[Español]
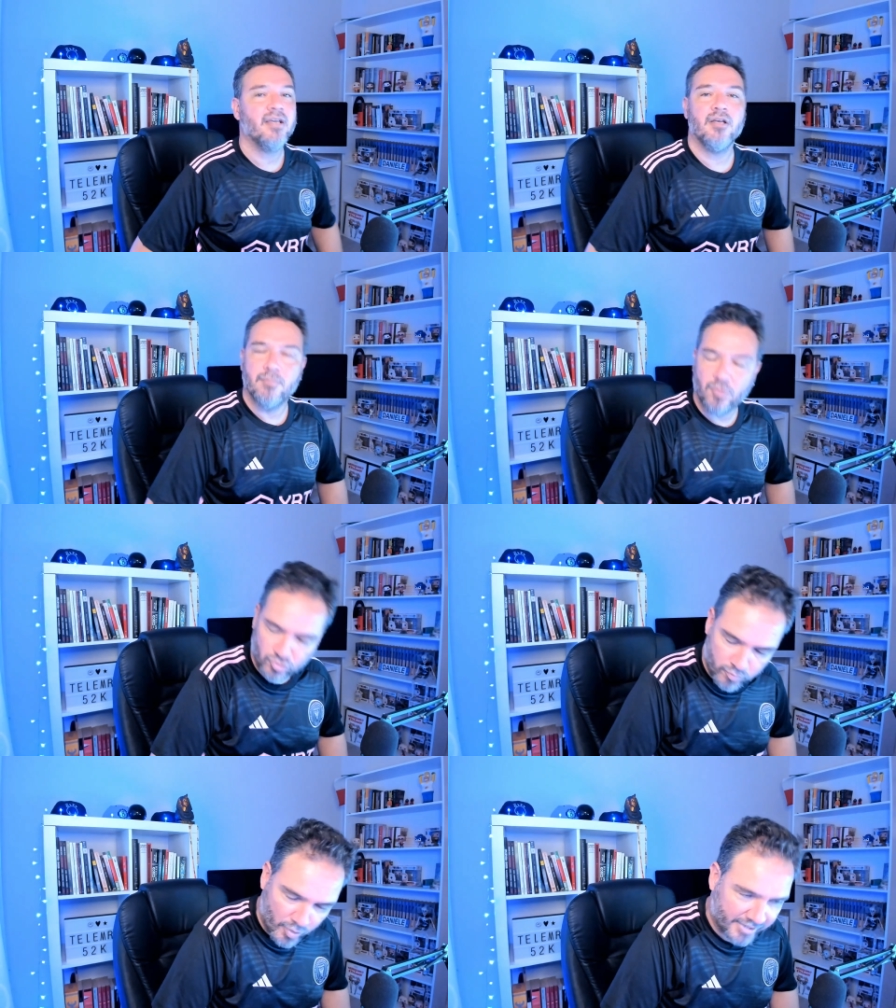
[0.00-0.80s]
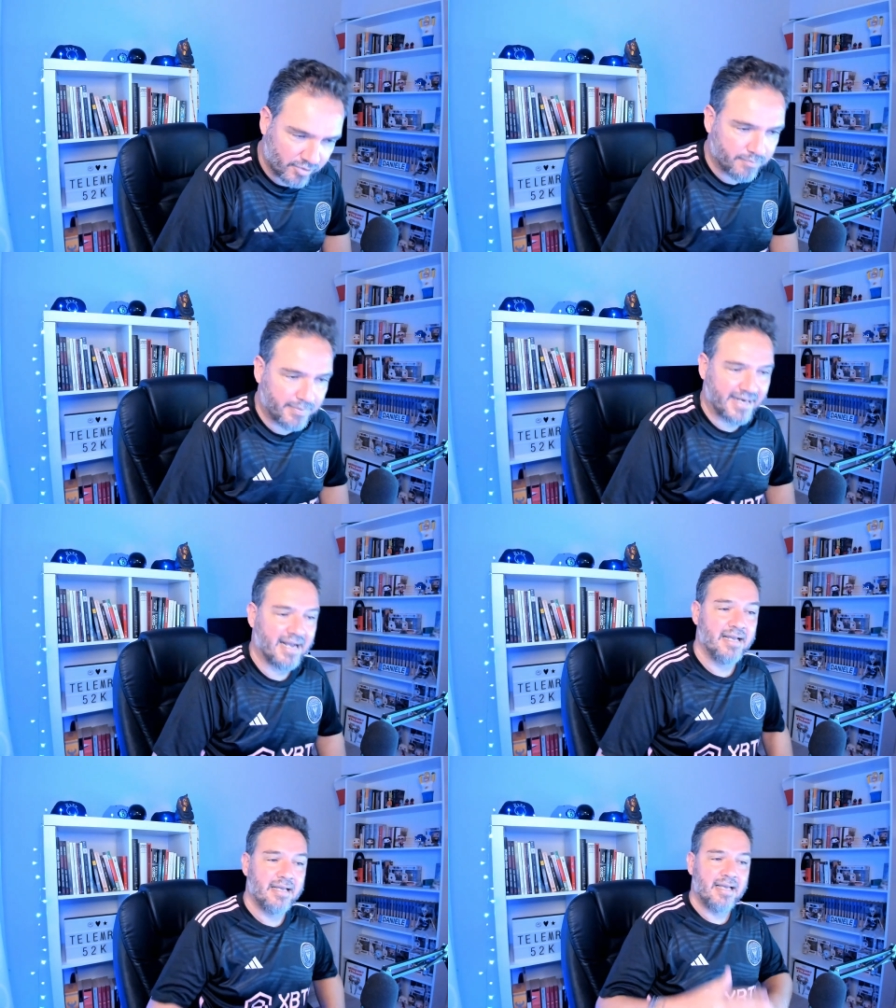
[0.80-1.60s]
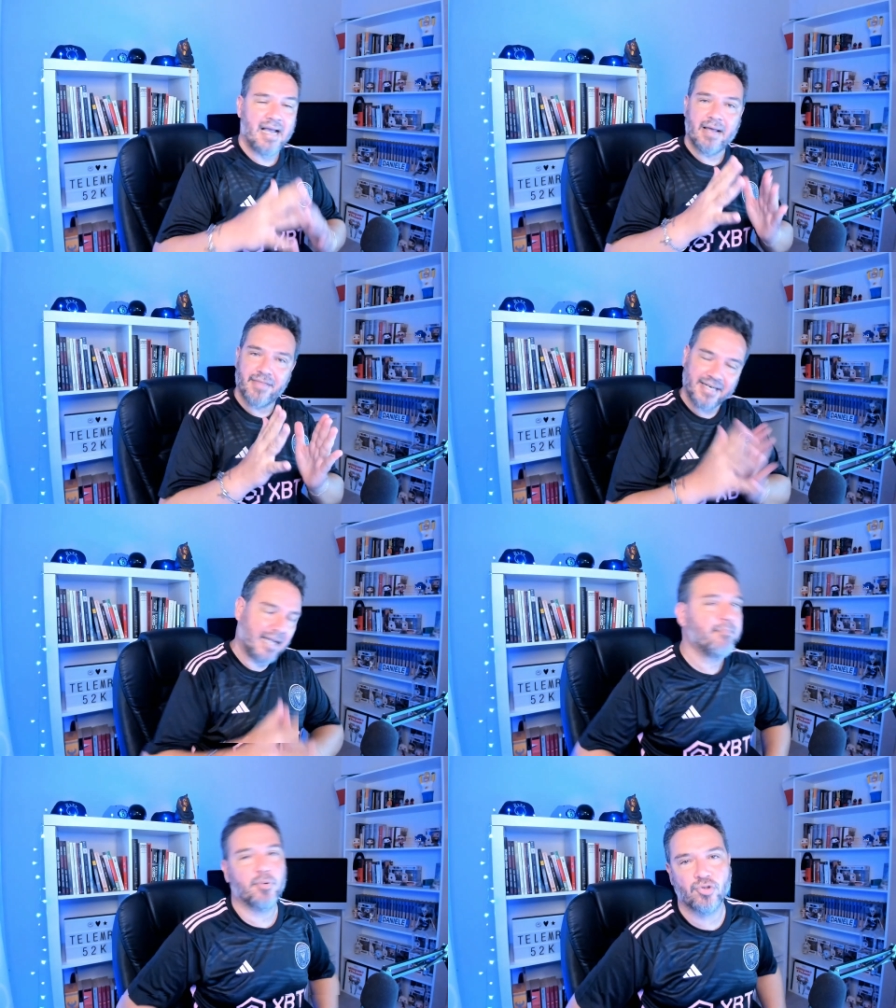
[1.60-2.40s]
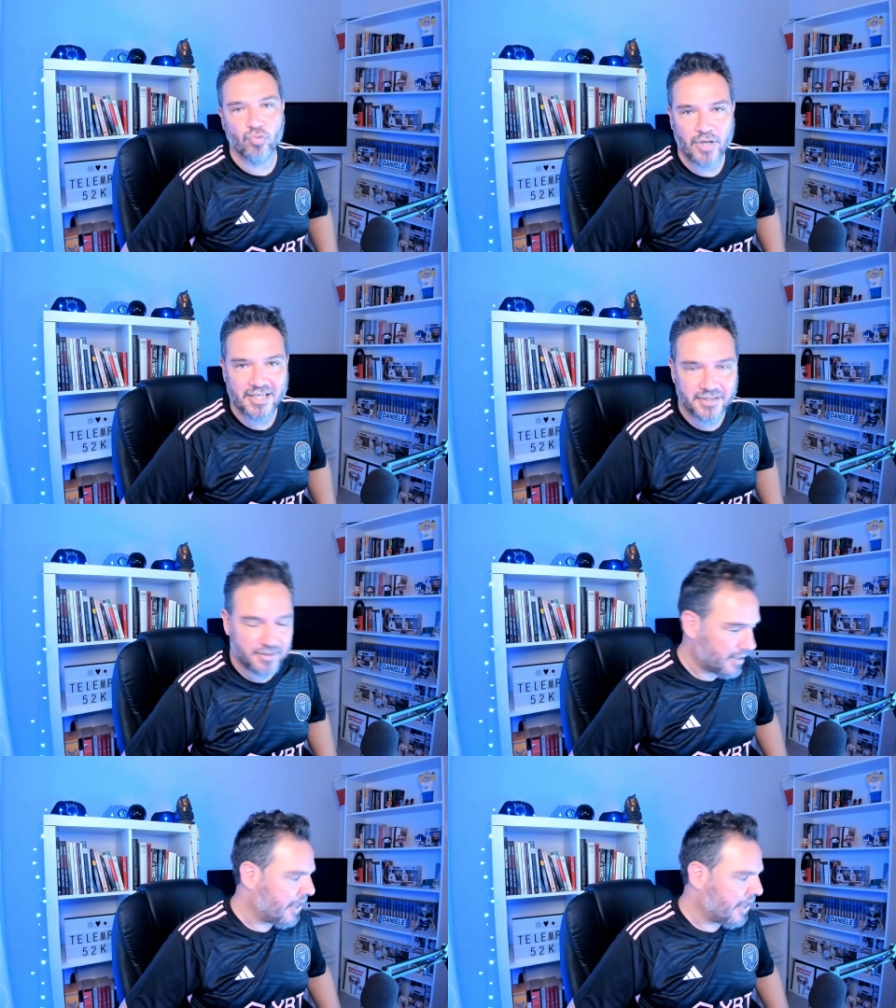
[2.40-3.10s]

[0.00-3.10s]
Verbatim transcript: por supuesto, para acercar posturas.